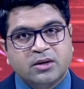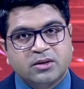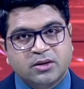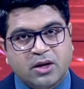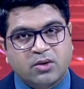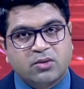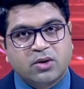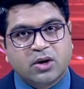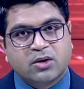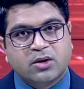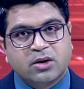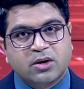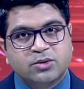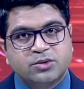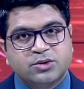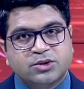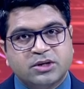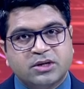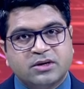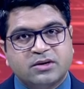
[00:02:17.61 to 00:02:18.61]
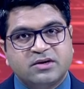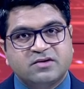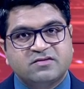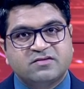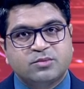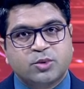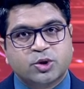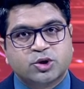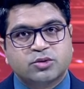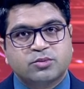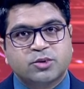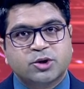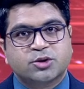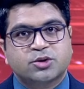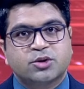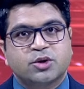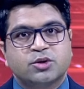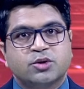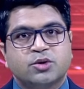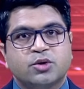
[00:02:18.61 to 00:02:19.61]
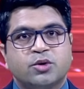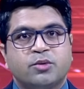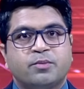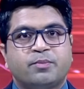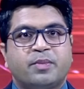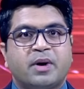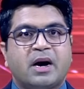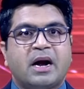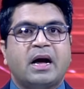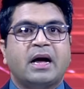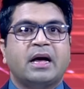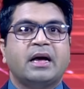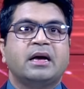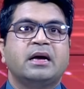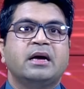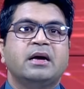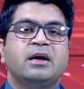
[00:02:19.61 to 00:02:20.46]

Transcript: ধারণা করা হচ্ছে গ্রিস বসবাসরত প্রায়